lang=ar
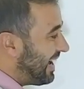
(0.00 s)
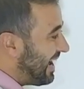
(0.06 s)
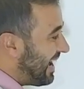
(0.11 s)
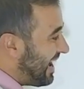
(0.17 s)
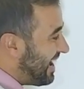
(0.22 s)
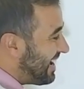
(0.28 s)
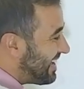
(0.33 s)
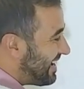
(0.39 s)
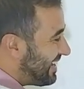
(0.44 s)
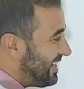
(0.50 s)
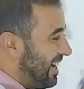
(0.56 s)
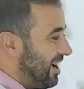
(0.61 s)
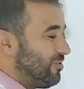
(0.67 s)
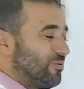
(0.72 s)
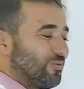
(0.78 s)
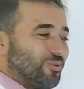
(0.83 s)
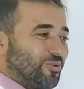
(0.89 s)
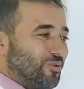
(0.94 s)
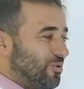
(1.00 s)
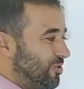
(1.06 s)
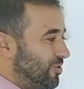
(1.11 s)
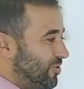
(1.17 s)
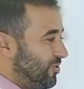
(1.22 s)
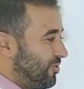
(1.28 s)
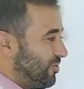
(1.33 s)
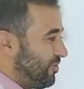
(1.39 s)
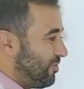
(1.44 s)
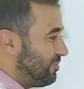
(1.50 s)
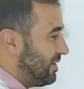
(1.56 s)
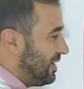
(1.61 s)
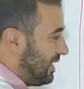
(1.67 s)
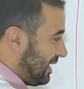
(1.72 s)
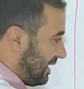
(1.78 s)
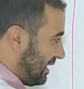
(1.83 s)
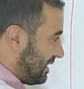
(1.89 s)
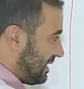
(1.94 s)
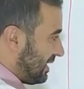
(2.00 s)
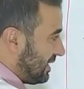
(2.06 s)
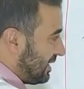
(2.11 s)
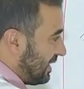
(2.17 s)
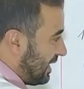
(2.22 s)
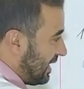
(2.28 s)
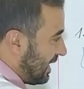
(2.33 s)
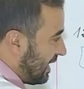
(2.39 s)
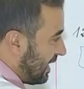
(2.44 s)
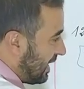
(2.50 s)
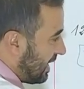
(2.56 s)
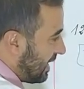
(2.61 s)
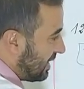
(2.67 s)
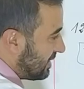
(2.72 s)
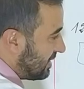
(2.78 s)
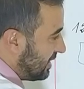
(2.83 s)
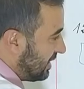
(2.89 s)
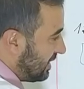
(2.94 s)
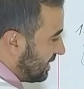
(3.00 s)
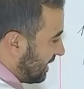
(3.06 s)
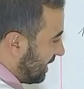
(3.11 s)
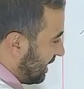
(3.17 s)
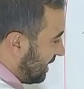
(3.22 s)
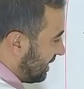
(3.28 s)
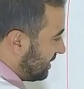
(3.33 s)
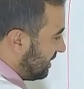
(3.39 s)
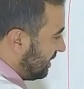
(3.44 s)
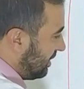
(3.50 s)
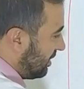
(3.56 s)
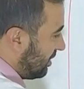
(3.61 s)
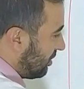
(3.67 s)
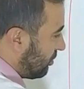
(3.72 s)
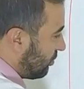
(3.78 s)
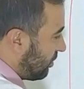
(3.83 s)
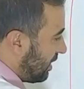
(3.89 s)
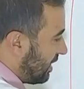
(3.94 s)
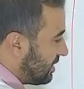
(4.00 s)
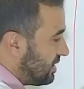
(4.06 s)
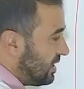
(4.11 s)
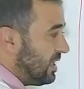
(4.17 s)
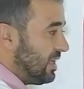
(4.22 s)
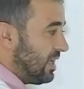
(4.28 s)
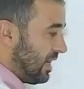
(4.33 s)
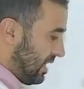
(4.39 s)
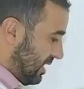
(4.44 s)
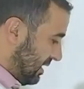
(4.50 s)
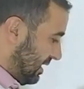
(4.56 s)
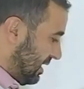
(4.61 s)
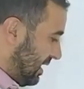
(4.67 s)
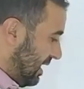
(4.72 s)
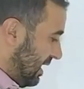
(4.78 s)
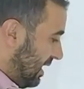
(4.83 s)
ايا آه، نعوضوهم اذا هذه هي هذه وهذه هي هذه